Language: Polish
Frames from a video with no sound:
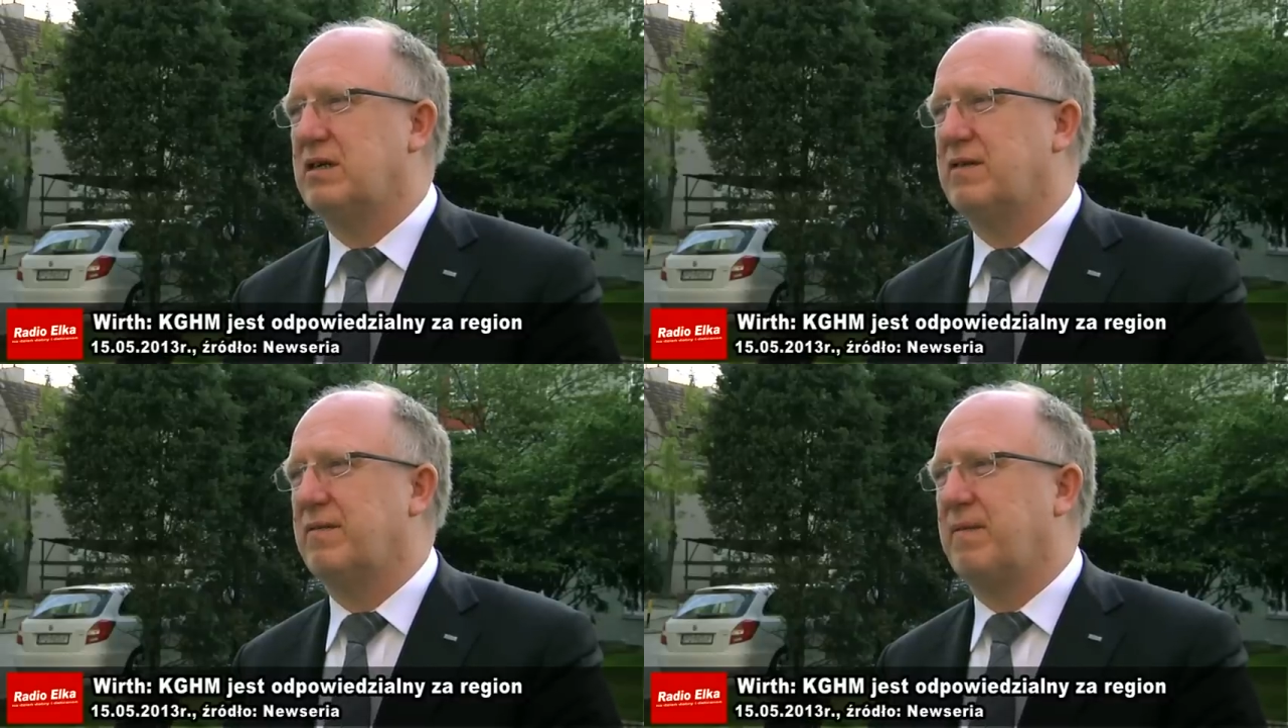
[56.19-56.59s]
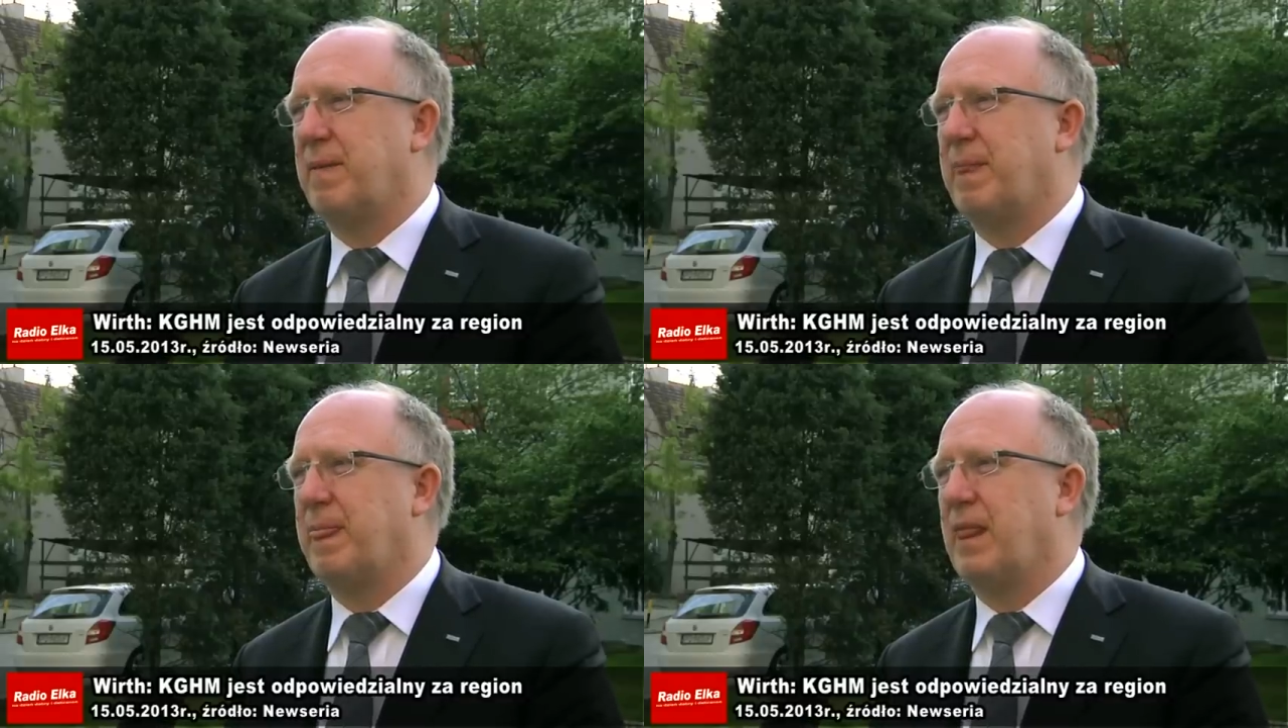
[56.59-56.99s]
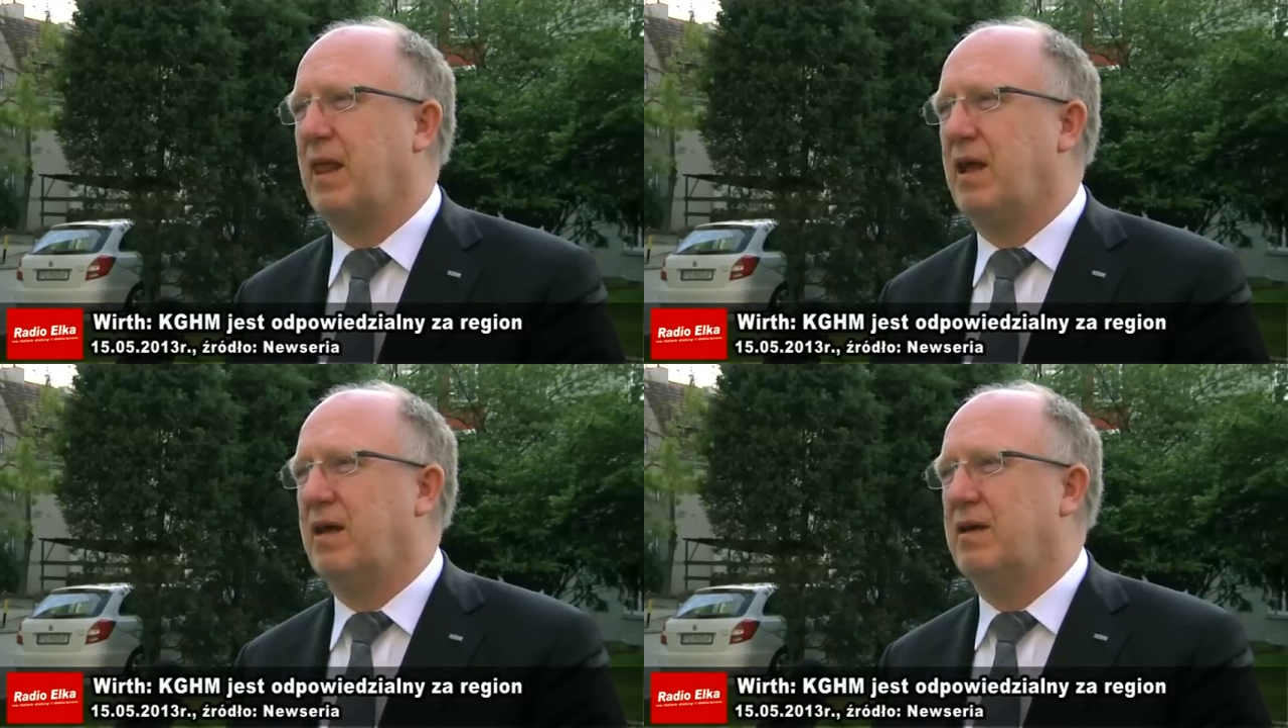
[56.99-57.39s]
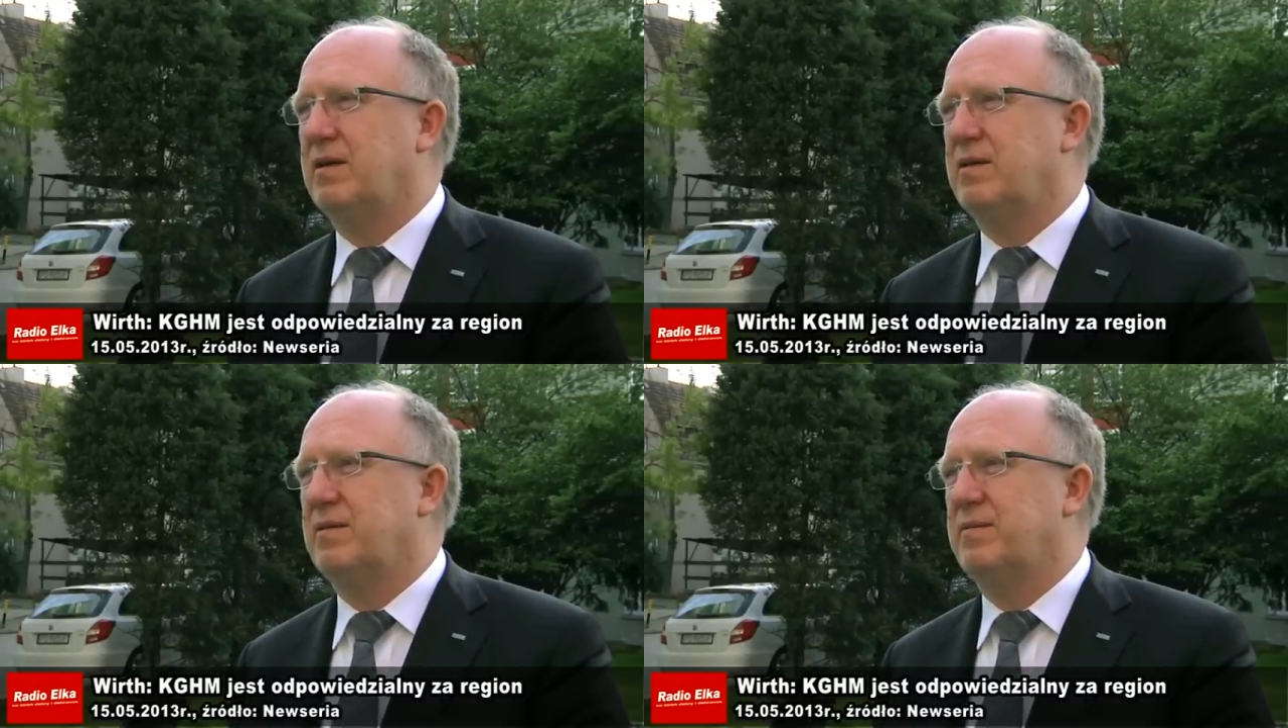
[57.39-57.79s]
Gdyby tak wymienić
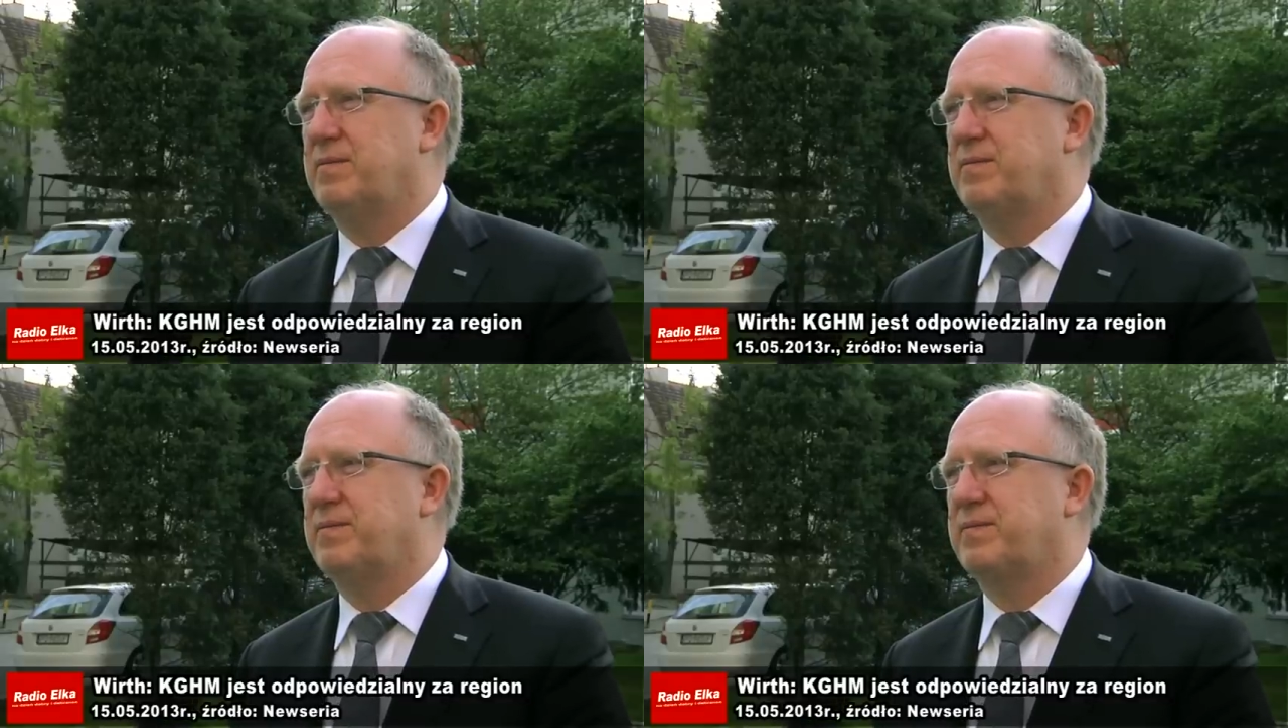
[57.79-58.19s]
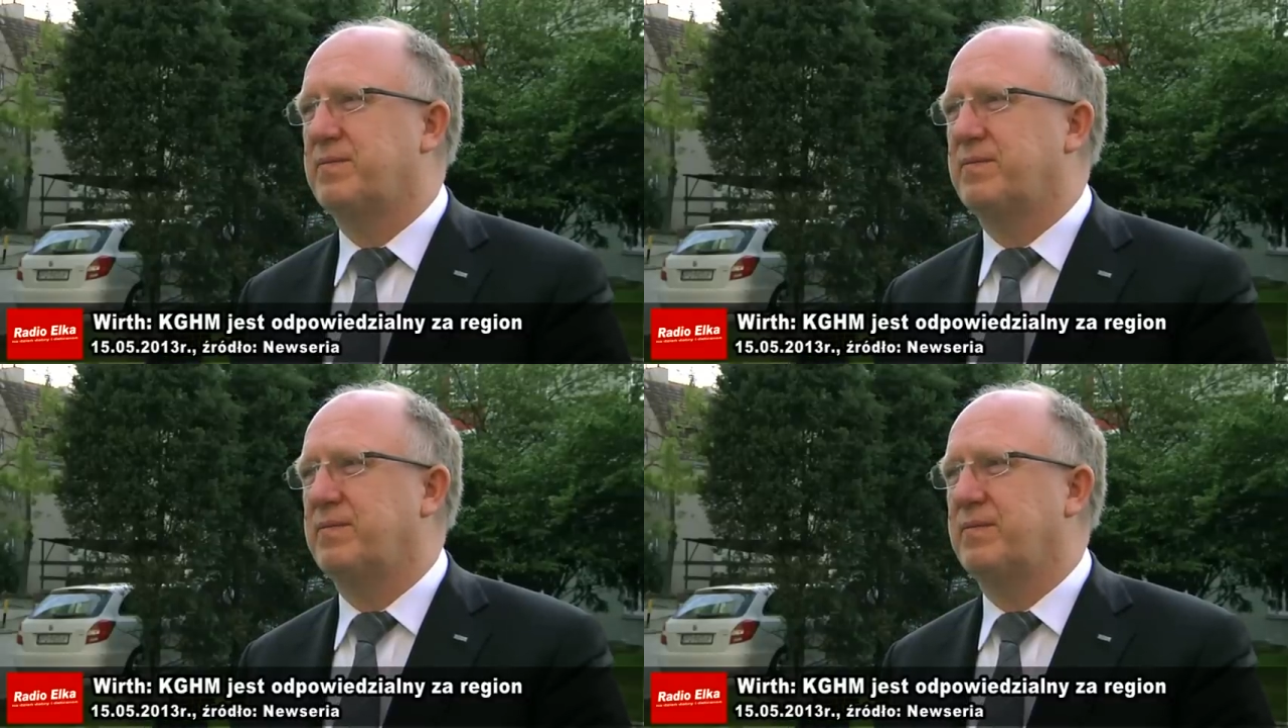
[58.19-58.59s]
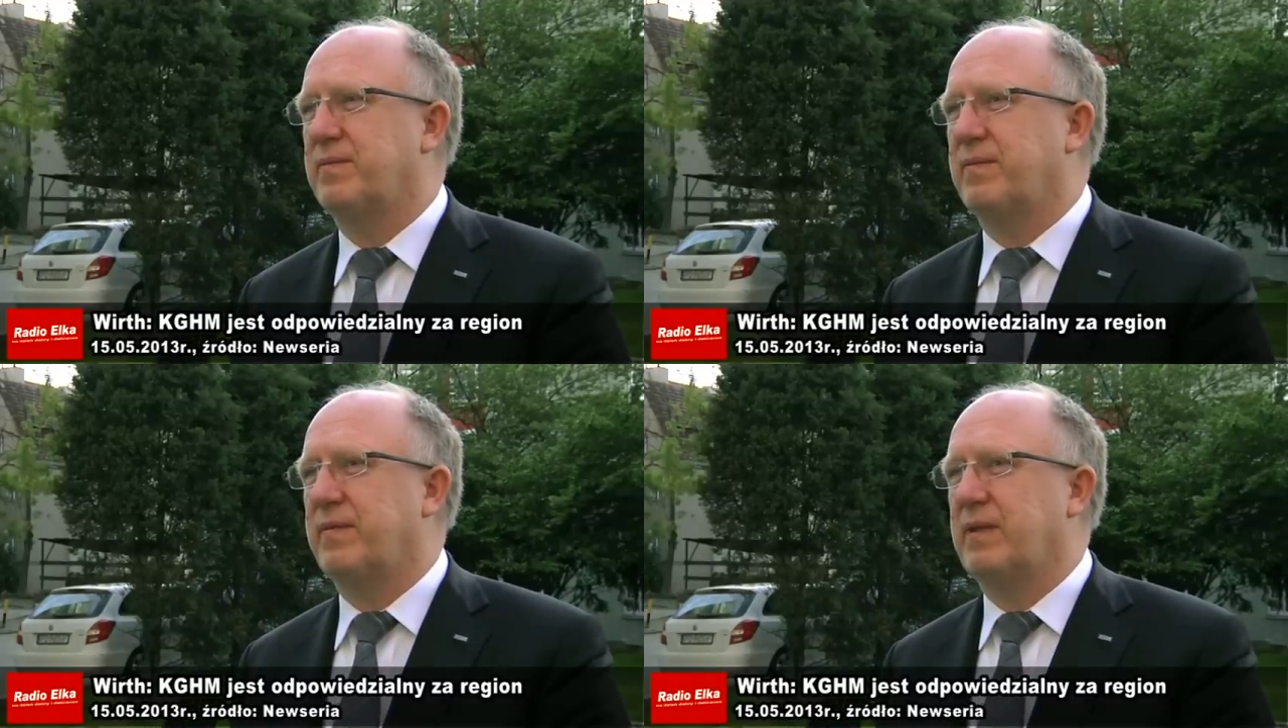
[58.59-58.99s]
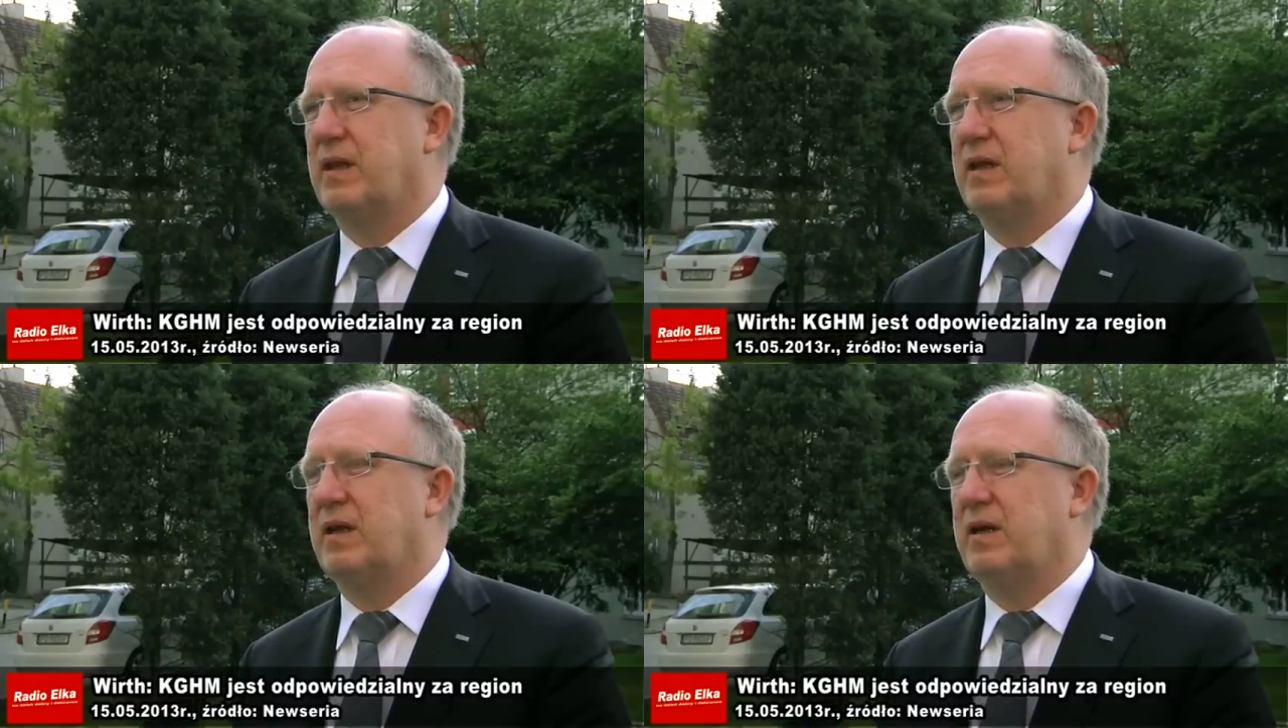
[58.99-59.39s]
kilka właśnie obszarów
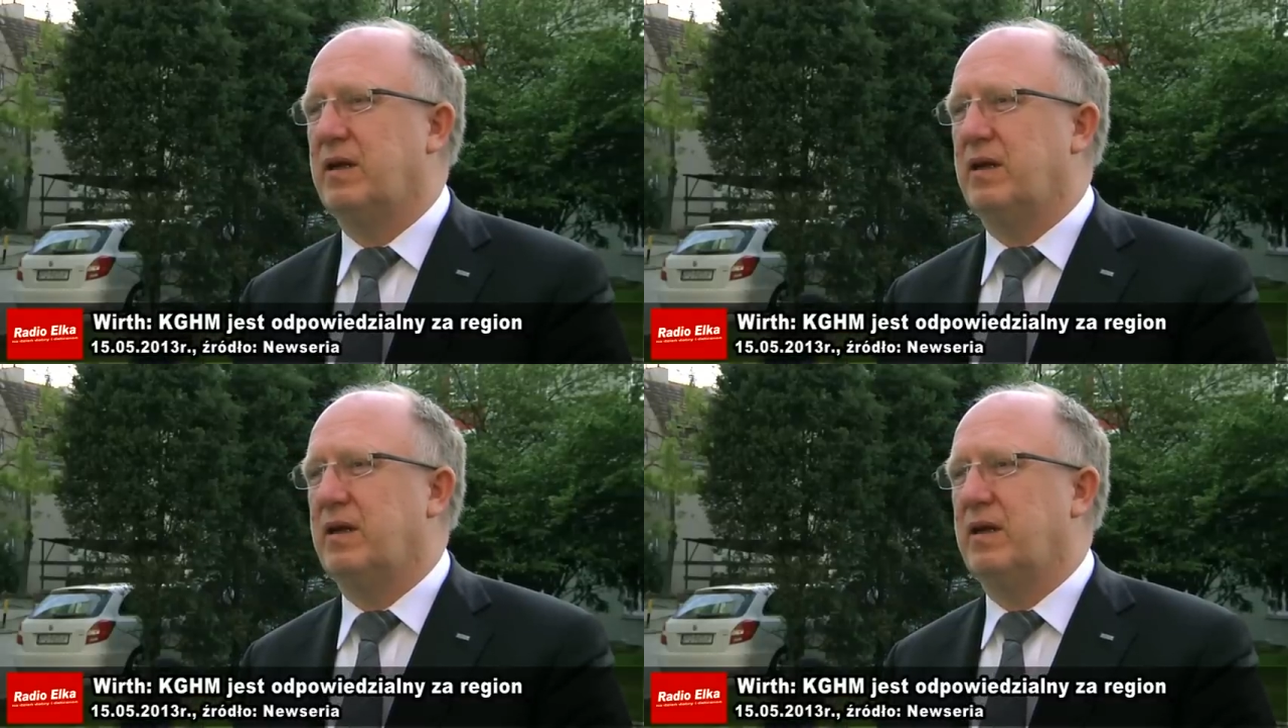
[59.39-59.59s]
działania na rzecz